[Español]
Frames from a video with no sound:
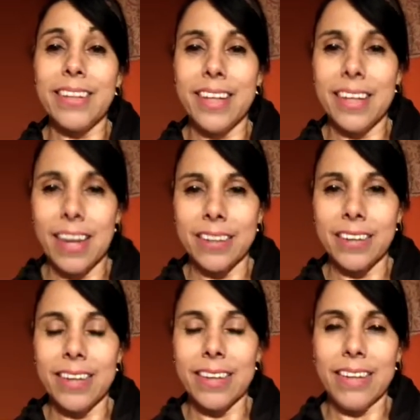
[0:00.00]

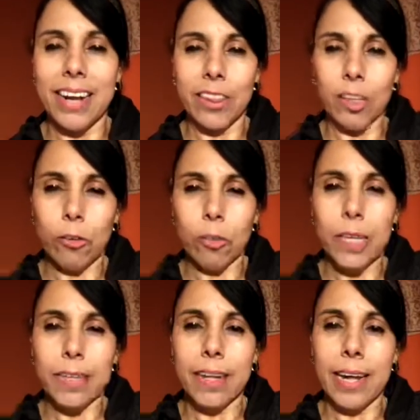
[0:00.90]
enseñanzas
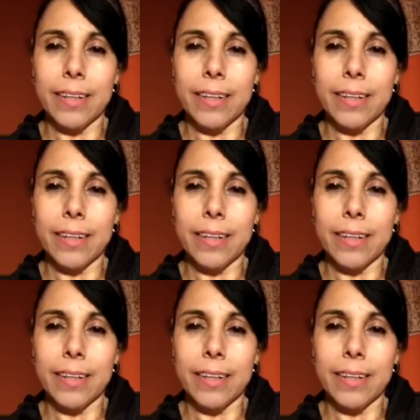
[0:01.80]
grandiosas,